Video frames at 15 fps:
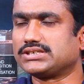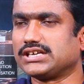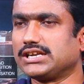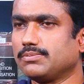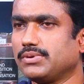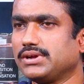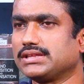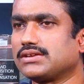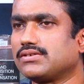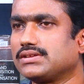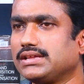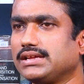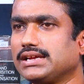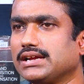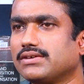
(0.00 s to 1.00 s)
చనిపోయిన
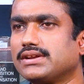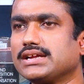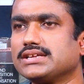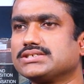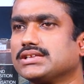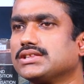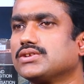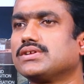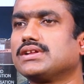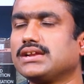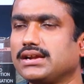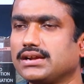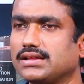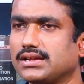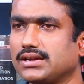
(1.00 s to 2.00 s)
తర్వాత ఇంకెవరికి చెందదు అనే
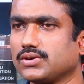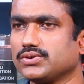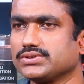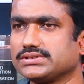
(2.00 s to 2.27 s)
నిర్ధారణకు